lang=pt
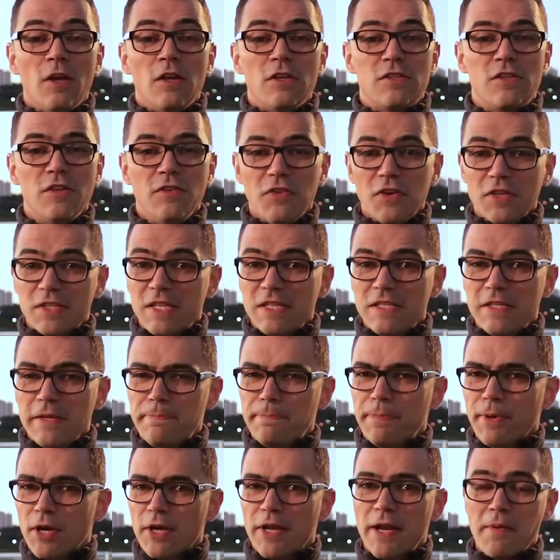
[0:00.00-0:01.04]
se você se
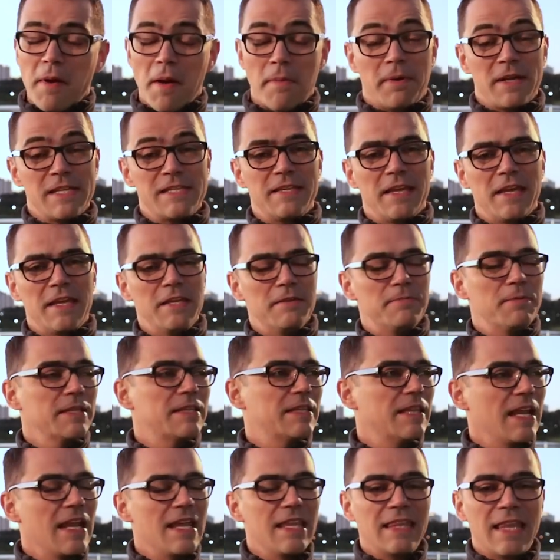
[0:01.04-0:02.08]
programa para sair, para
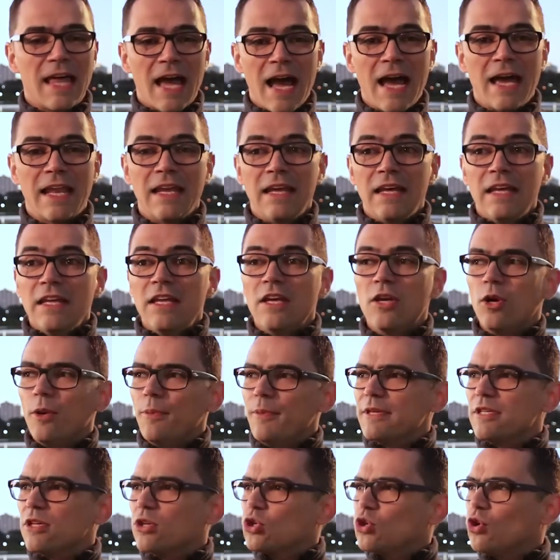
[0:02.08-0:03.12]
treinar e
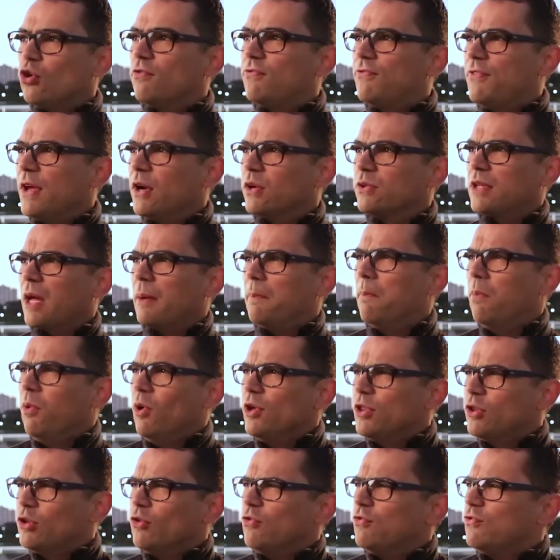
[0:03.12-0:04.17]
começa a chover ou está
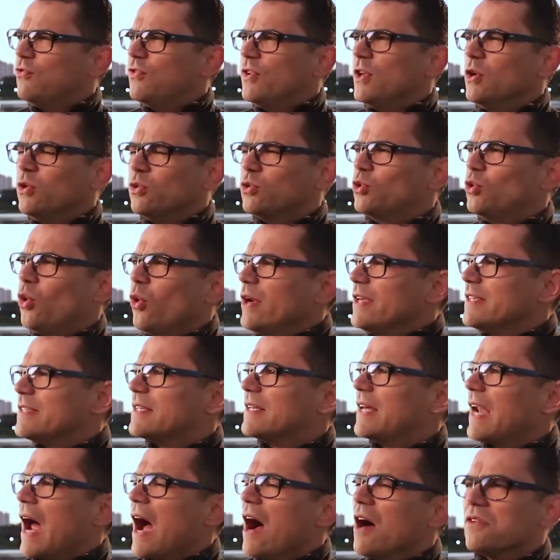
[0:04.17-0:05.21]
muito frio, 2
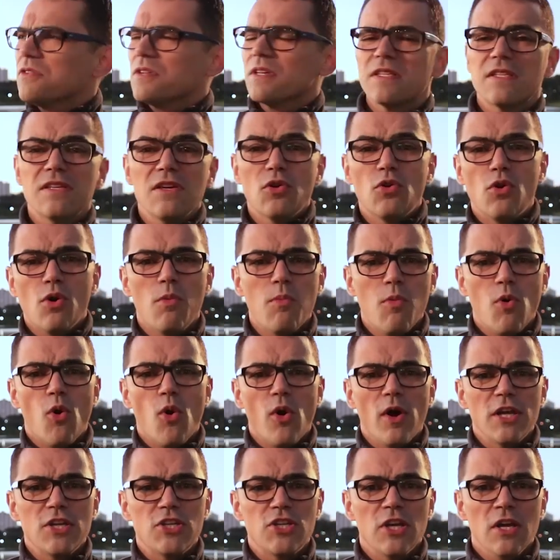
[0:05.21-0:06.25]
graus, assim como
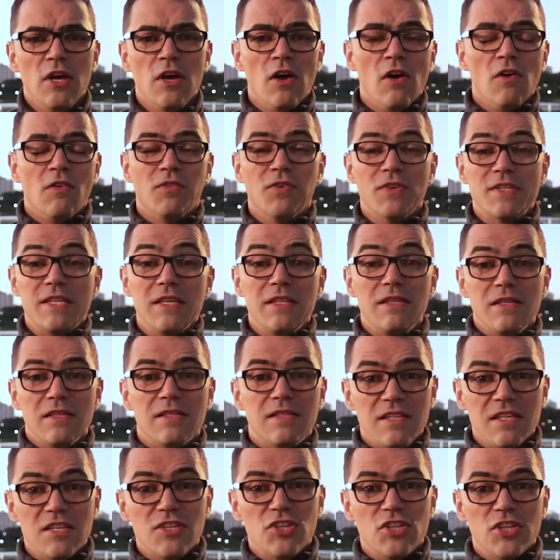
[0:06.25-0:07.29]
hoje, você
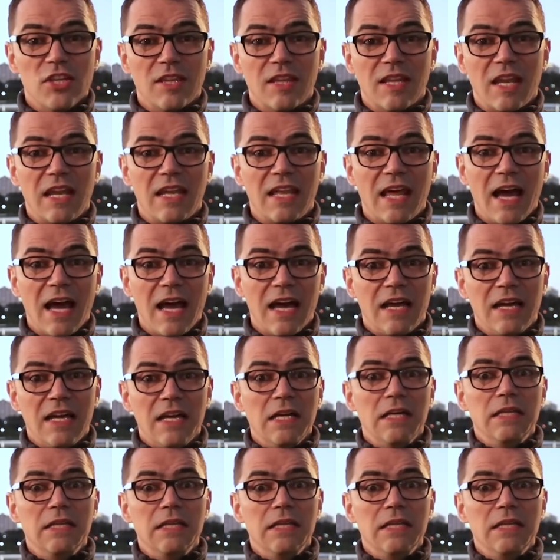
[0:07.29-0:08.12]
desiste de treinar?